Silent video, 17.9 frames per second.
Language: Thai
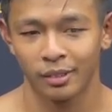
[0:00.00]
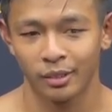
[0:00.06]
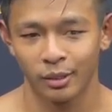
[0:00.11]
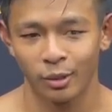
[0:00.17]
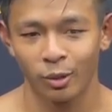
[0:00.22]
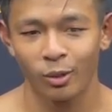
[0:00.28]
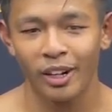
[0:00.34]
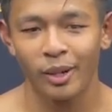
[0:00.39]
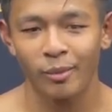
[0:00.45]
ย
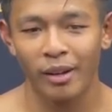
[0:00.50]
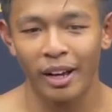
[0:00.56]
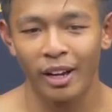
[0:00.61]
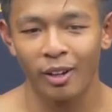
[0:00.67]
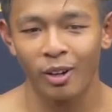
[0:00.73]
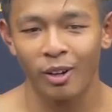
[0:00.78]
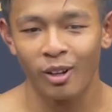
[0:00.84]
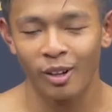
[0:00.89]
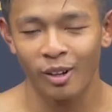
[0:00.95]
กแรกมา
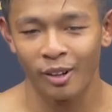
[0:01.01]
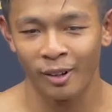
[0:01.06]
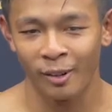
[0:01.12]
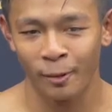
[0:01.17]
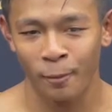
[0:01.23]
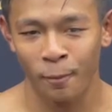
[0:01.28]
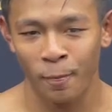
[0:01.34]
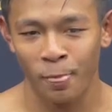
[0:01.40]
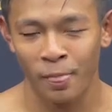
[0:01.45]
ก็
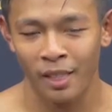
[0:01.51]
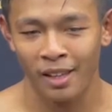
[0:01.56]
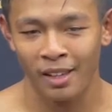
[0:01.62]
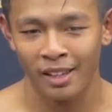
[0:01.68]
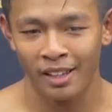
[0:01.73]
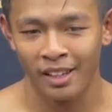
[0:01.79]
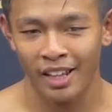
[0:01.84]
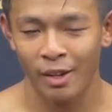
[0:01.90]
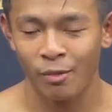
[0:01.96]

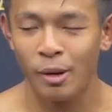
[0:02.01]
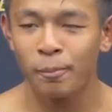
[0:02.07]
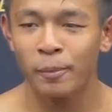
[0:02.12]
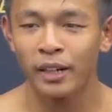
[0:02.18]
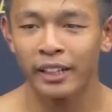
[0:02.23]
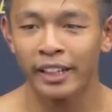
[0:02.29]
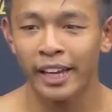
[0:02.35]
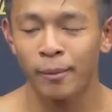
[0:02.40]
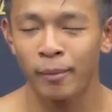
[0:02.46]
ถามว่าเปิ
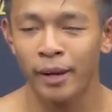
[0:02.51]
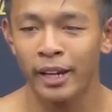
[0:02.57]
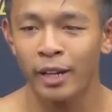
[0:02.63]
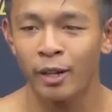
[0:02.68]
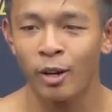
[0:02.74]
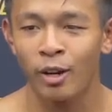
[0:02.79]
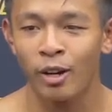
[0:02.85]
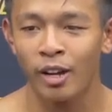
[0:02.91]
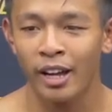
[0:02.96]
ดเกมไหม
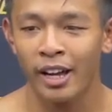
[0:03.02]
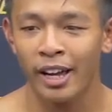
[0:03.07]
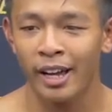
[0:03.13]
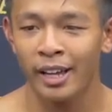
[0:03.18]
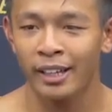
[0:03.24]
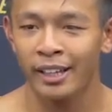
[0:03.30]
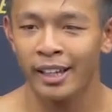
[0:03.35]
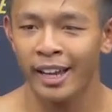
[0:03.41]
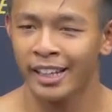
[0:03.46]
ก็
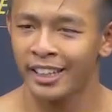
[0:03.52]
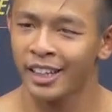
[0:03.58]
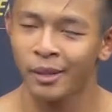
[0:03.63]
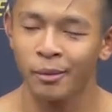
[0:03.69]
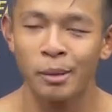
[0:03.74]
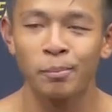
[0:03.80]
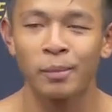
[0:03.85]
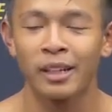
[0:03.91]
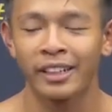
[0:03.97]
อาจจะยัง
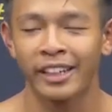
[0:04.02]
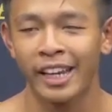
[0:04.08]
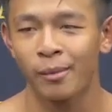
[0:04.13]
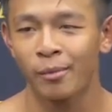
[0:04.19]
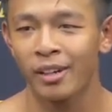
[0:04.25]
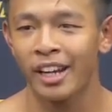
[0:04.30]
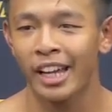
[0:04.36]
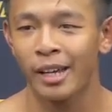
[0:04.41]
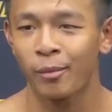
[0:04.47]
ไม่เปิดเกม
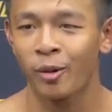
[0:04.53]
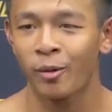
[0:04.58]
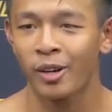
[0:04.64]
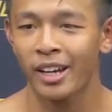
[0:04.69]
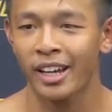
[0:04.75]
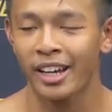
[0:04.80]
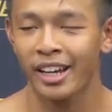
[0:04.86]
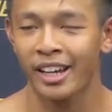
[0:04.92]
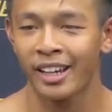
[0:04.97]
เท่าไหร่เพราะ
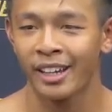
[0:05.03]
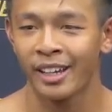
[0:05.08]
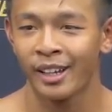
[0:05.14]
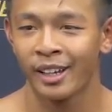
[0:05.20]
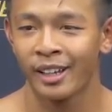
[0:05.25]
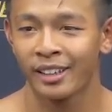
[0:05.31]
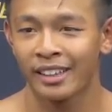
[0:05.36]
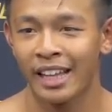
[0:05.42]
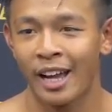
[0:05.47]
ว่า
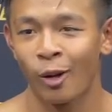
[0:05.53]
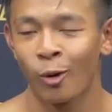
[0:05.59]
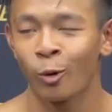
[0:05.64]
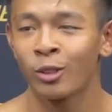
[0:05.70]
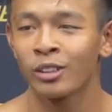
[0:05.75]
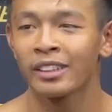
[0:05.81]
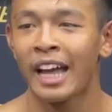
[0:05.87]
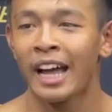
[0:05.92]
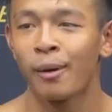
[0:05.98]
ต่างคน
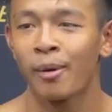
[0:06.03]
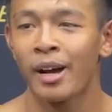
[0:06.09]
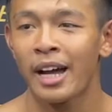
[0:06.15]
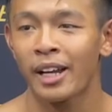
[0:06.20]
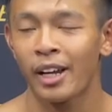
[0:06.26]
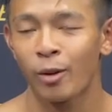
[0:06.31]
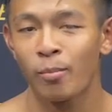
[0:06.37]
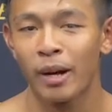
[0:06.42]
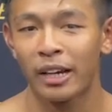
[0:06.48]
ต่างพลาด
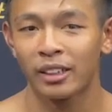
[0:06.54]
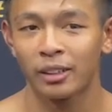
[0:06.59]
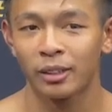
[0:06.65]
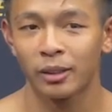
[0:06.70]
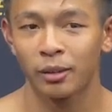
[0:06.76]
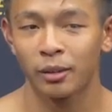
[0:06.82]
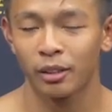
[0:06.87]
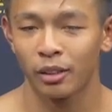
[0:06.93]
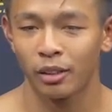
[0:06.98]
แล้วหมัด
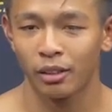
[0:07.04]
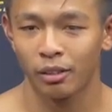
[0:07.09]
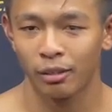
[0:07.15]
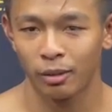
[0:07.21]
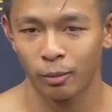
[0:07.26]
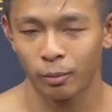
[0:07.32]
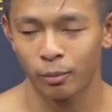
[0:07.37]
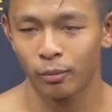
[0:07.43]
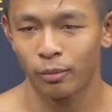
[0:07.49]

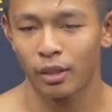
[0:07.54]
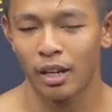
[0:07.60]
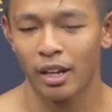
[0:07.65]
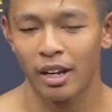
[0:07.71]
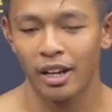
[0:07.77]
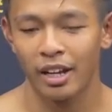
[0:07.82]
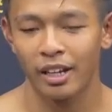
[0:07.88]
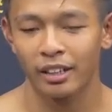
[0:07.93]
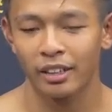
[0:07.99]
มา
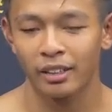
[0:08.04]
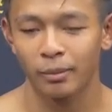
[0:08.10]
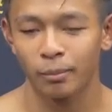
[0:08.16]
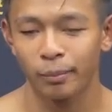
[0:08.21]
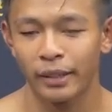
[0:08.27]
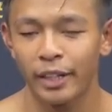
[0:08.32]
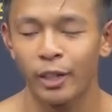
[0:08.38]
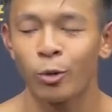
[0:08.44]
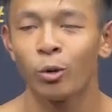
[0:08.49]
เป็
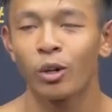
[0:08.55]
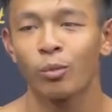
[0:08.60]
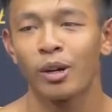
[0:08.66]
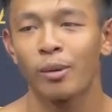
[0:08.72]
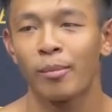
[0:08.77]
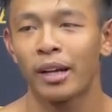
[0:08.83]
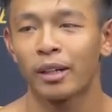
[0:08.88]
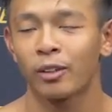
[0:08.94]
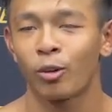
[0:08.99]
นที่รู้กันว่า
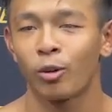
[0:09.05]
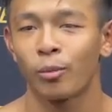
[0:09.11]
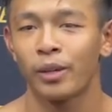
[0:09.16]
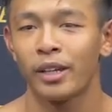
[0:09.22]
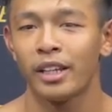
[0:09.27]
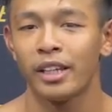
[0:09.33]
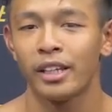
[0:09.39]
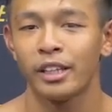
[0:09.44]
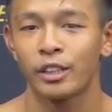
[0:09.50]
หมัดของ
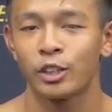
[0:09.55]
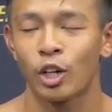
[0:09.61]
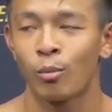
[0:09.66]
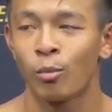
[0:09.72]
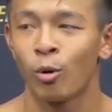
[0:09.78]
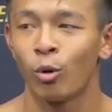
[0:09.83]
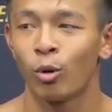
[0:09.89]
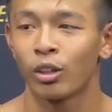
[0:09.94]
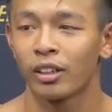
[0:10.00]
พี่จอม
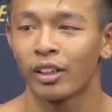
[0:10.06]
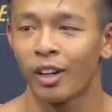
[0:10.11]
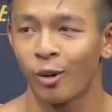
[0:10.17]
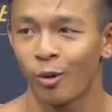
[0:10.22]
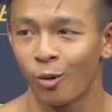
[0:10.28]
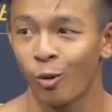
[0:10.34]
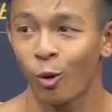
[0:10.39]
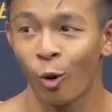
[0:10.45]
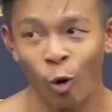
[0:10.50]
โหดเขา
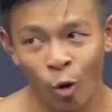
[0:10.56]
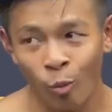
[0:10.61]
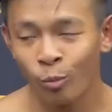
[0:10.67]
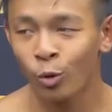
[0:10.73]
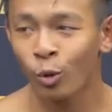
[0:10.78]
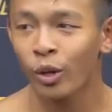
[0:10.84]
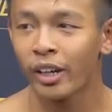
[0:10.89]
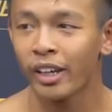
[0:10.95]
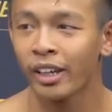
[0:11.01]
คม
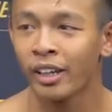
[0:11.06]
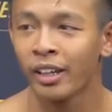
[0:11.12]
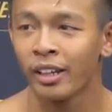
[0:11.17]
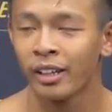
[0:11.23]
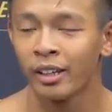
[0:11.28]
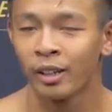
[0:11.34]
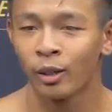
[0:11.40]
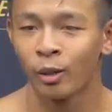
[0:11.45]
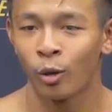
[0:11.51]
ด้วยออื
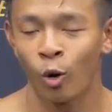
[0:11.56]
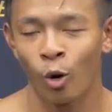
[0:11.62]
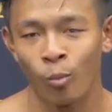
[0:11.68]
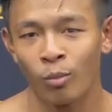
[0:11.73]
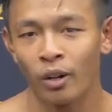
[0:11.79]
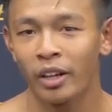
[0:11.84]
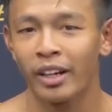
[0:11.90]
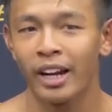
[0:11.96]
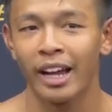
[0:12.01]
คม
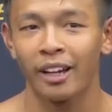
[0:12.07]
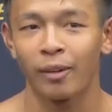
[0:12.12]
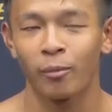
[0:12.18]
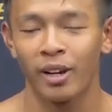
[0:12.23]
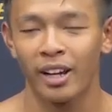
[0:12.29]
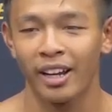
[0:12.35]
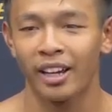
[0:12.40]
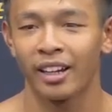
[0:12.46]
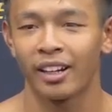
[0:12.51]
แล้วหนัก
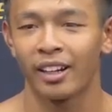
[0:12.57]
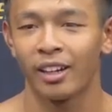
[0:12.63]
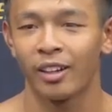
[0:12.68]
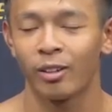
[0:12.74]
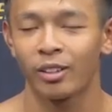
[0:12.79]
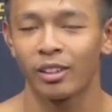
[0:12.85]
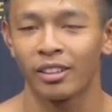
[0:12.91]
มาก แล้ว